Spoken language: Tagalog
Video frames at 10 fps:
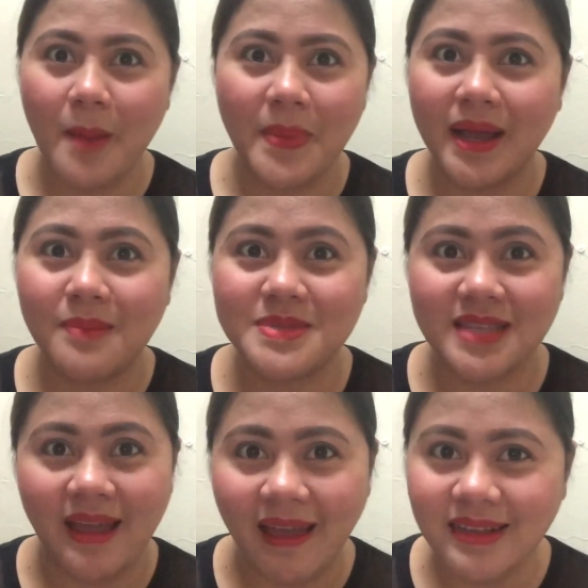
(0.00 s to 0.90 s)
kapag
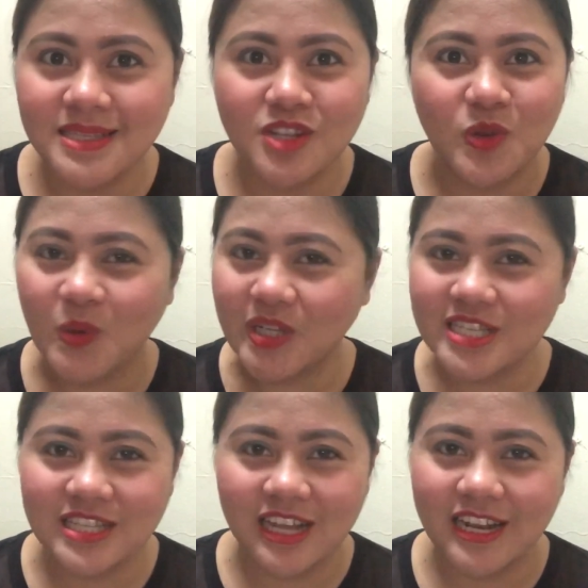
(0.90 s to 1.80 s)
kabisaya ka, nanonood ka
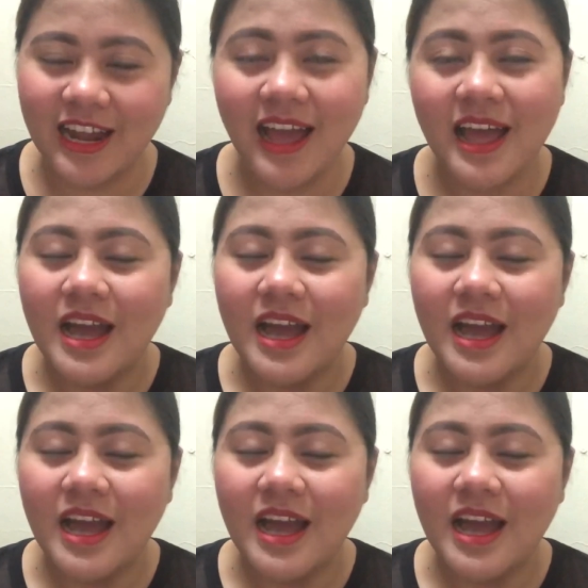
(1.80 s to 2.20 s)
sa kanila.